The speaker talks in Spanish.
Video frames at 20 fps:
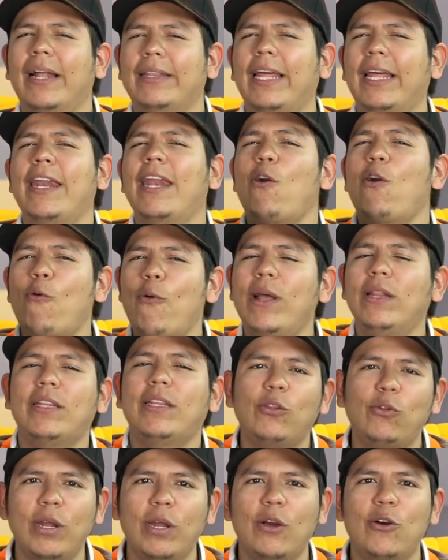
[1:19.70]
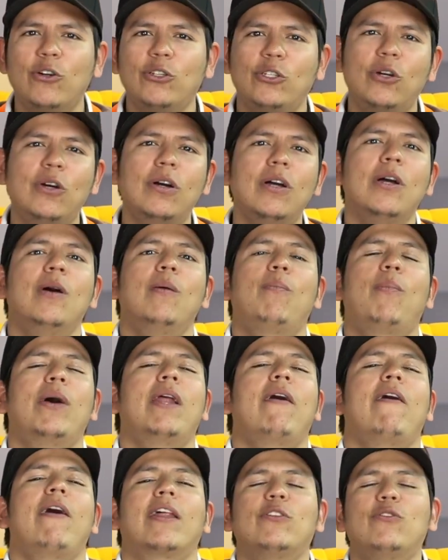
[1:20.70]
a tener en cuenta en tu negocio,
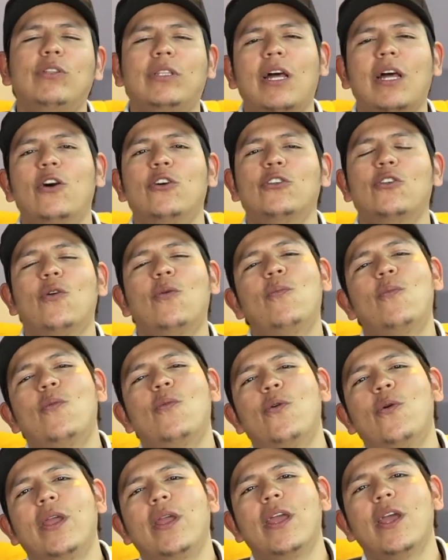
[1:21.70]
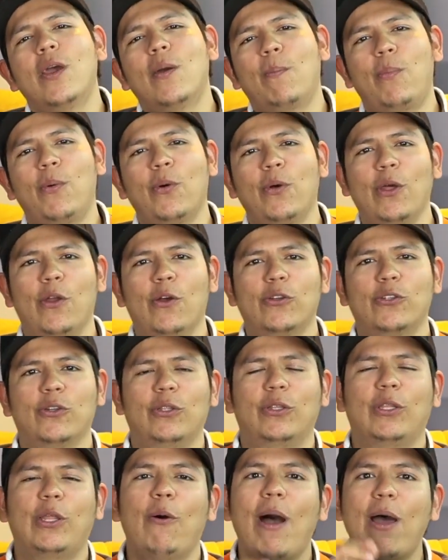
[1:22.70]
pueden haber resultados muy
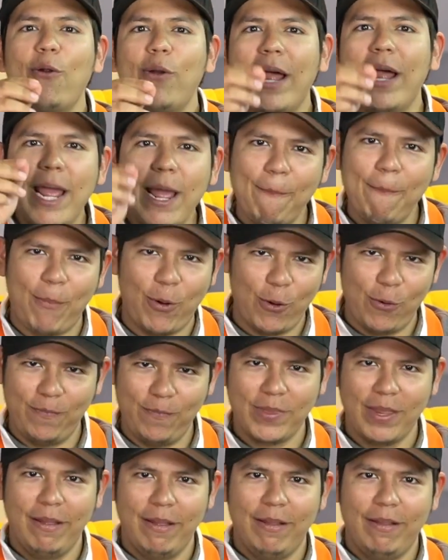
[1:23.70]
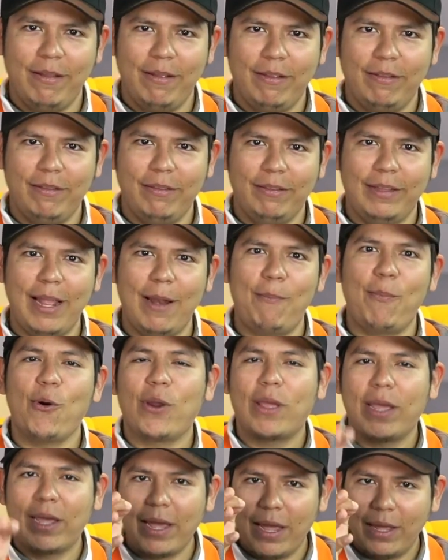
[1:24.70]
poderosos. Te voy a dar un ejemplo del
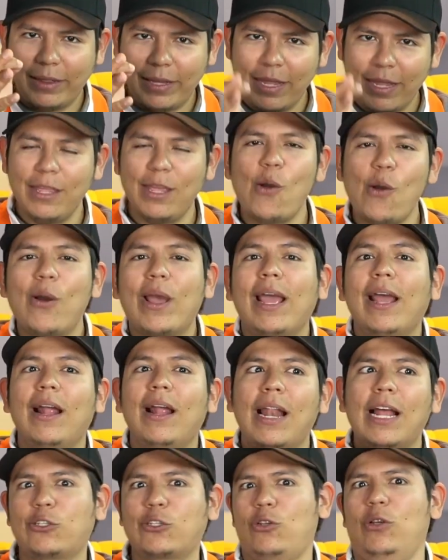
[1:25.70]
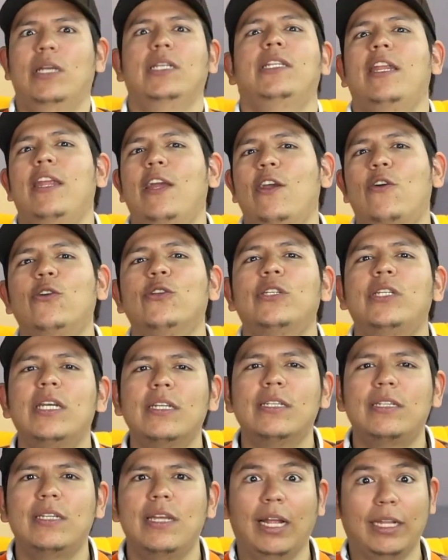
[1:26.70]
por qué te digo que las cosas tienen
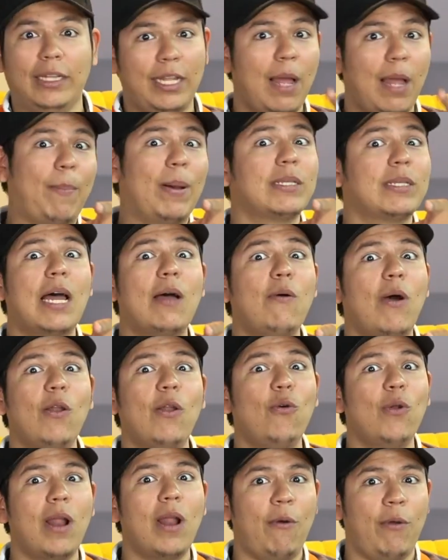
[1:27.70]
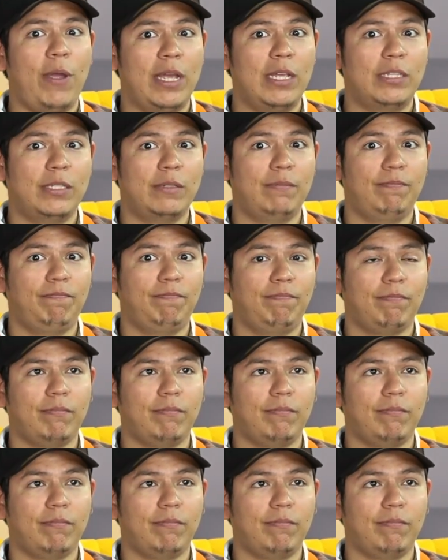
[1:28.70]
conciencia. ¿Te ha pasado alguna vez